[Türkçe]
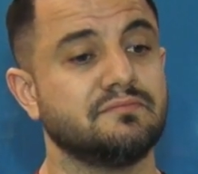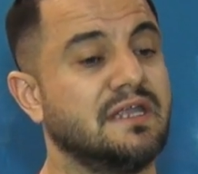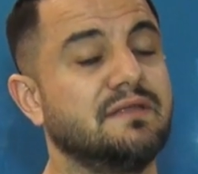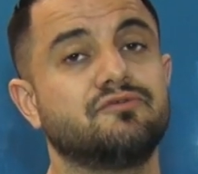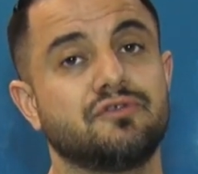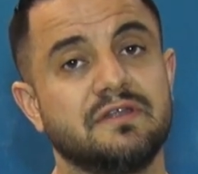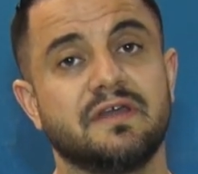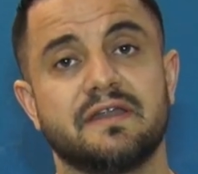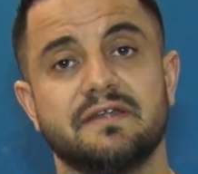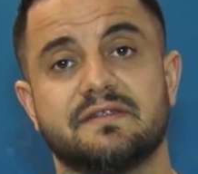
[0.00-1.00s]
belli bir süre
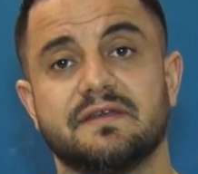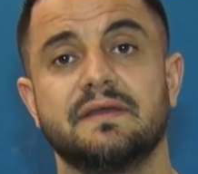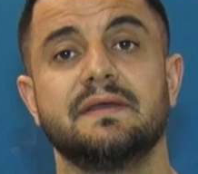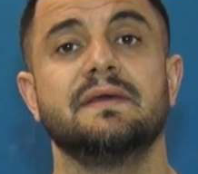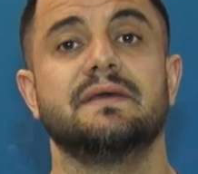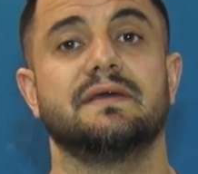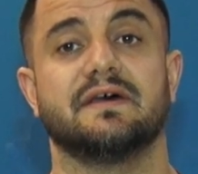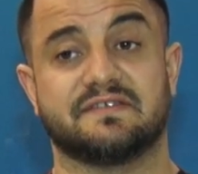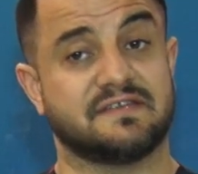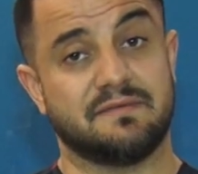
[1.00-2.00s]
idare etti e,
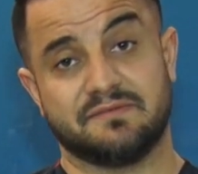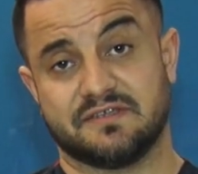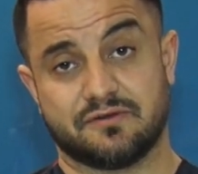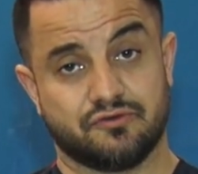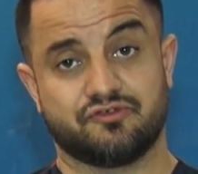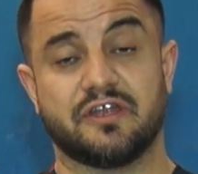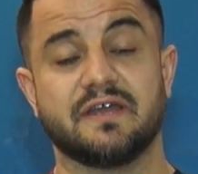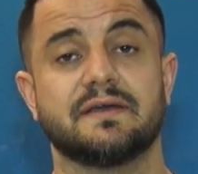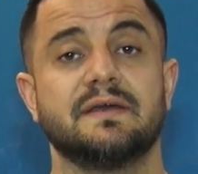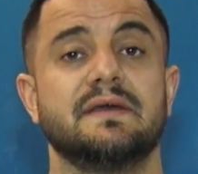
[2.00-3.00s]
hasta sahibimizle
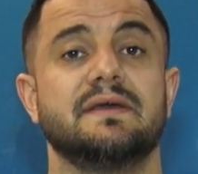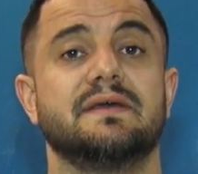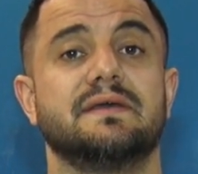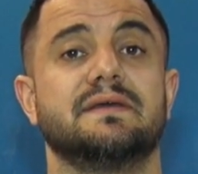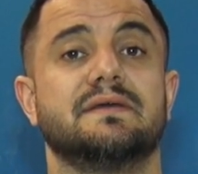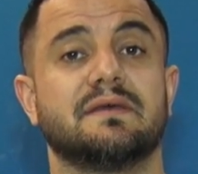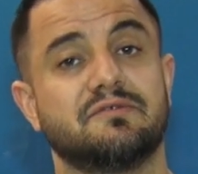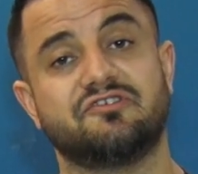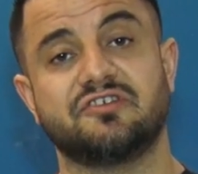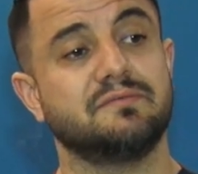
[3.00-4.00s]
konuşarak. E, tabii
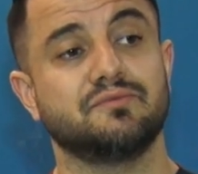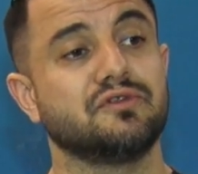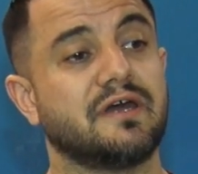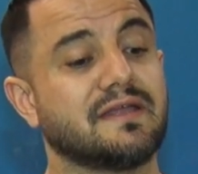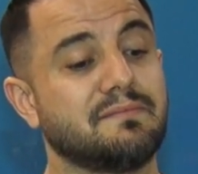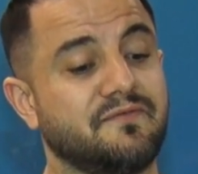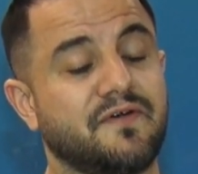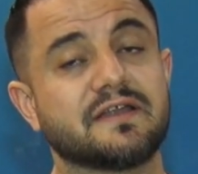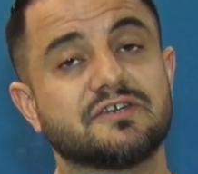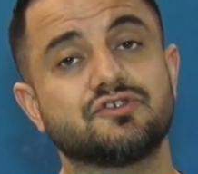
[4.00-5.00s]
çiçinin bunlardan bir
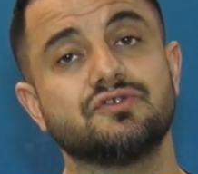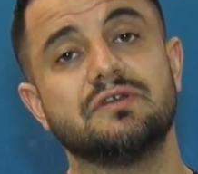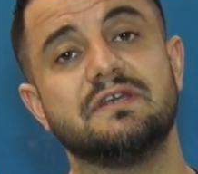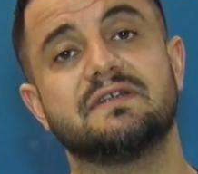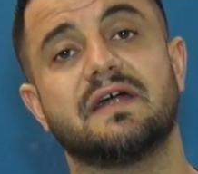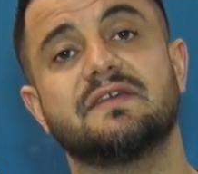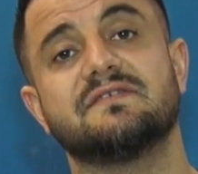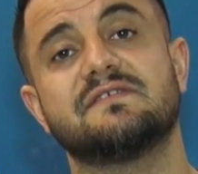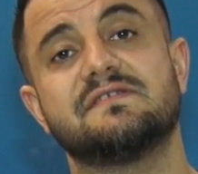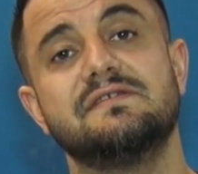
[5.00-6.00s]
farkı şuydu, idrar
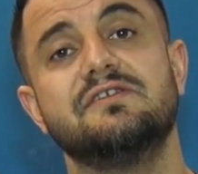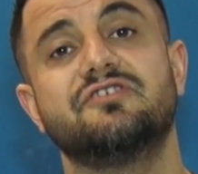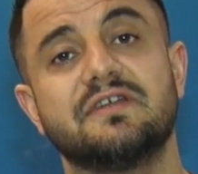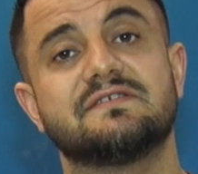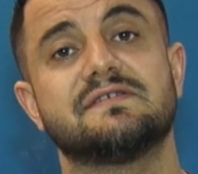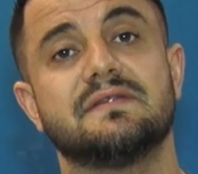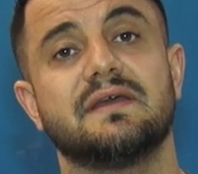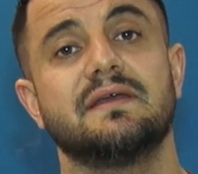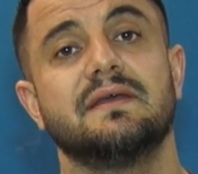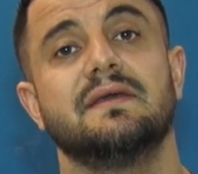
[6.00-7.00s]
kesesinin
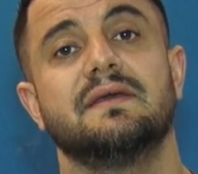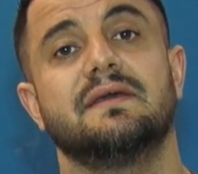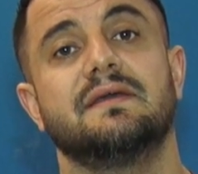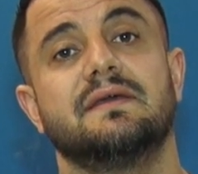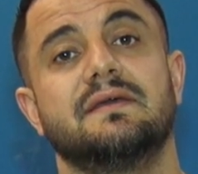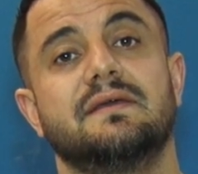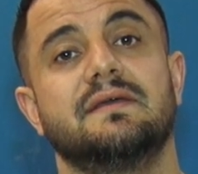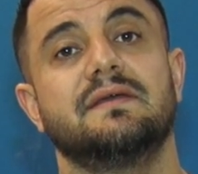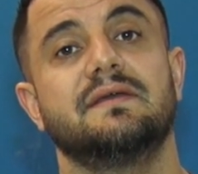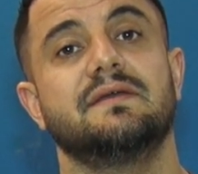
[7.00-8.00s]
içerisinde e,
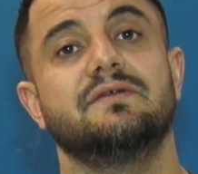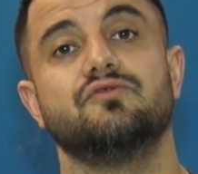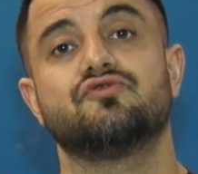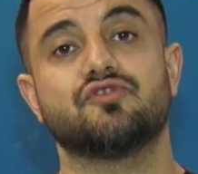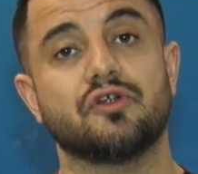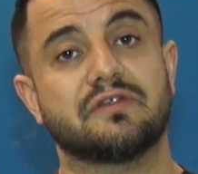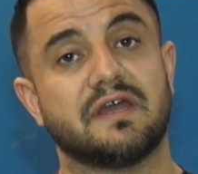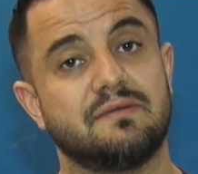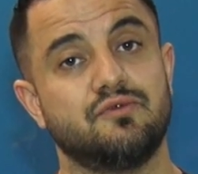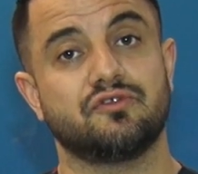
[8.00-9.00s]
3-4
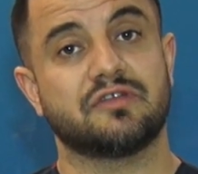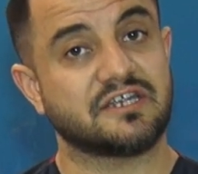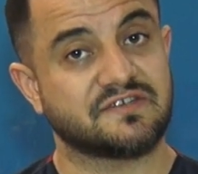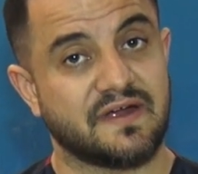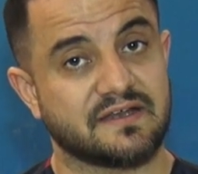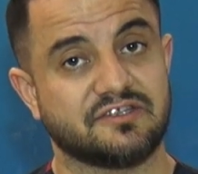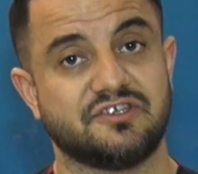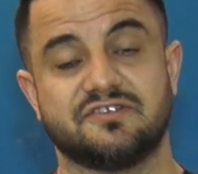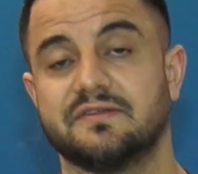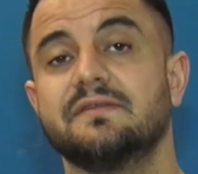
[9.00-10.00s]
tane büyük taş vardı
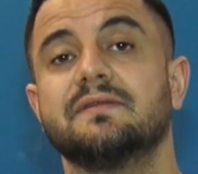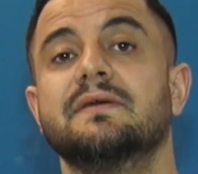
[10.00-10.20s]
çiçinin.